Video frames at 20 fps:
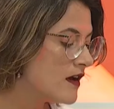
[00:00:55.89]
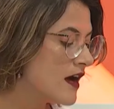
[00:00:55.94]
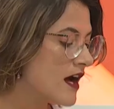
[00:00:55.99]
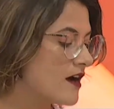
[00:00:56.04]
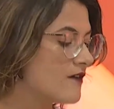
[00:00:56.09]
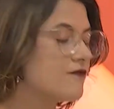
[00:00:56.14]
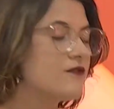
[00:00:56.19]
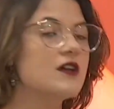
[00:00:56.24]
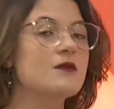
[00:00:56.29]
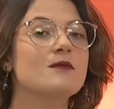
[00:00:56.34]

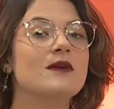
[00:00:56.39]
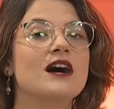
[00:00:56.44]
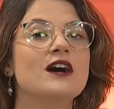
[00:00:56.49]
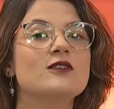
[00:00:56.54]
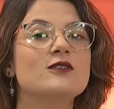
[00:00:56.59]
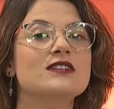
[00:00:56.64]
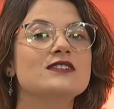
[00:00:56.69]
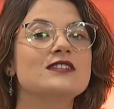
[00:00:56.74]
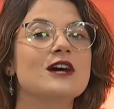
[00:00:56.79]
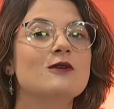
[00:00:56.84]

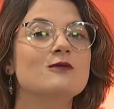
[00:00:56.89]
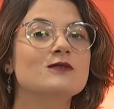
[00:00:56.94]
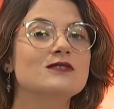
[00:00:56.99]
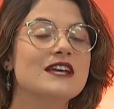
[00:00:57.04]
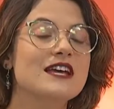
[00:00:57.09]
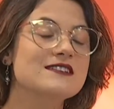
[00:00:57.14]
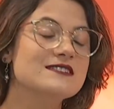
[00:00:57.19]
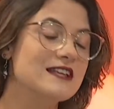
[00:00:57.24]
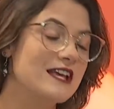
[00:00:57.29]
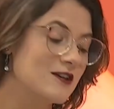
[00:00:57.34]
afirmando então o
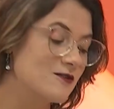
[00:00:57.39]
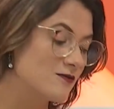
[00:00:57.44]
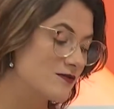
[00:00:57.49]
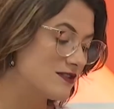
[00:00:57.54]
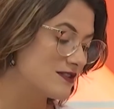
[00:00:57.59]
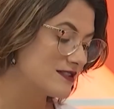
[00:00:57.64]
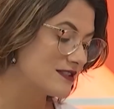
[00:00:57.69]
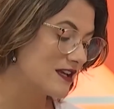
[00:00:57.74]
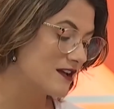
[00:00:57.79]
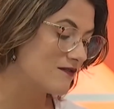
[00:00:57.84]
desejo
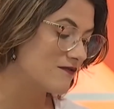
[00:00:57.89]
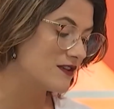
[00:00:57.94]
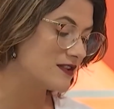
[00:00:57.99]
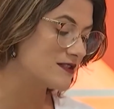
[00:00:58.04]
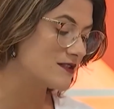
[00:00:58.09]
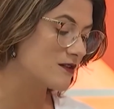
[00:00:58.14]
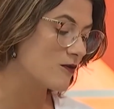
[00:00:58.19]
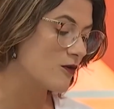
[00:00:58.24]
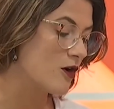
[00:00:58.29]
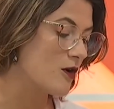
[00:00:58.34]
de ser
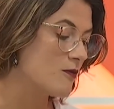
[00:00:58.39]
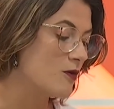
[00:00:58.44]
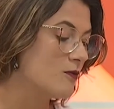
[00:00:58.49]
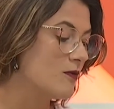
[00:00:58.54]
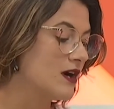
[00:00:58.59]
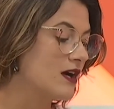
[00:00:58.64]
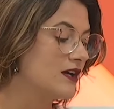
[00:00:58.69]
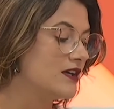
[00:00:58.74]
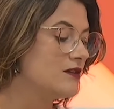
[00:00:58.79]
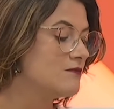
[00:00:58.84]
vista como
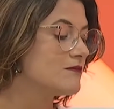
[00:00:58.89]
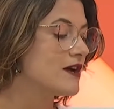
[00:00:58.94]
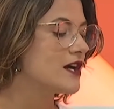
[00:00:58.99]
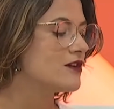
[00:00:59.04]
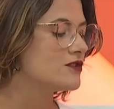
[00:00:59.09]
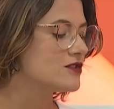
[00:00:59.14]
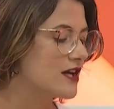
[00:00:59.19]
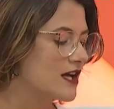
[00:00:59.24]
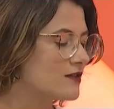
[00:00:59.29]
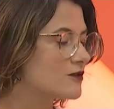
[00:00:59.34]
uma
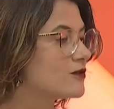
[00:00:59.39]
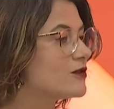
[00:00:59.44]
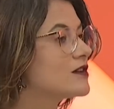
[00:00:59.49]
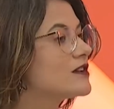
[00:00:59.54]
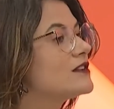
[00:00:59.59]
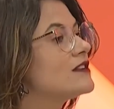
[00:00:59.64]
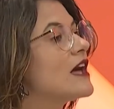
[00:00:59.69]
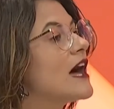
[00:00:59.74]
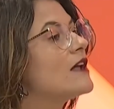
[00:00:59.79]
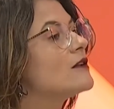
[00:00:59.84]
embaixadora
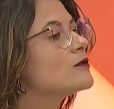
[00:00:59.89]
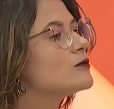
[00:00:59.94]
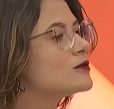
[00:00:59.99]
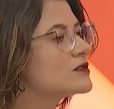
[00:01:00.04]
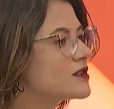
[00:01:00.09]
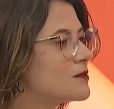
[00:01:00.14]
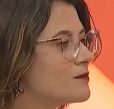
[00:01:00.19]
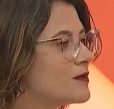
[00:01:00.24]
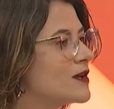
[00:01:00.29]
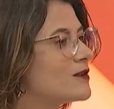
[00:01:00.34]
da
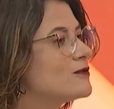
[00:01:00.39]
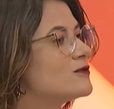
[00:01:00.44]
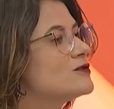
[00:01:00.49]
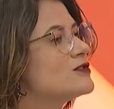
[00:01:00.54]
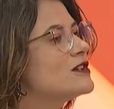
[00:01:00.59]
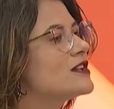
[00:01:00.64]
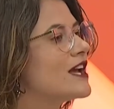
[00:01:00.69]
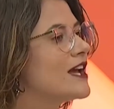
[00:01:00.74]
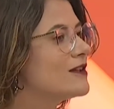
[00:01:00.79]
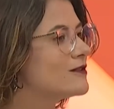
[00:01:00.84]
luta pelo
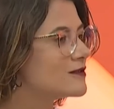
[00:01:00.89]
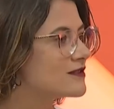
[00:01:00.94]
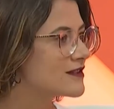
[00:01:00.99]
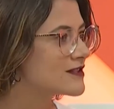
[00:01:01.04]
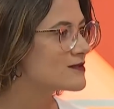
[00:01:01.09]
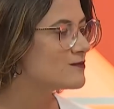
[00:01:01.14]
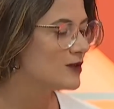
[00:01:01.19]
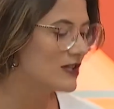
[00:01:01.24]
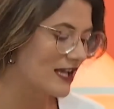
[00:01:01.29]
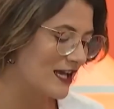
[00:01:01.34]
direito
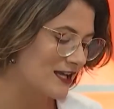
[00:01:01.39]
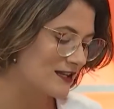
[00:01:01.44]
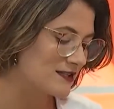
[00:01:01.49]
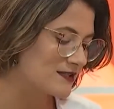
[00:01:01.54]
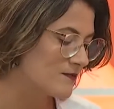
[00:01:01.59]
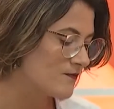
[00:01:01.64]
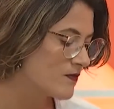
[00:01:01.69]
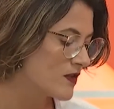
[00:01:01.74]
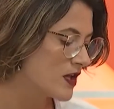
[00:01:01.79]
das mulheres.